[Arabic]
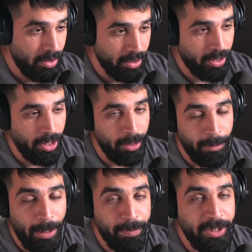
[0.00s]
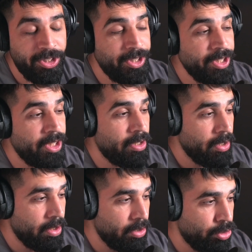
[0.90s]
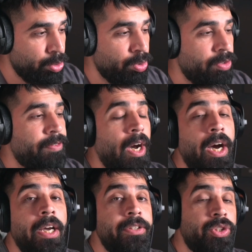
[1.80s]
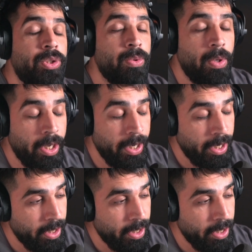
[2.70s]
للماب الجديد نشوف هاي الصورة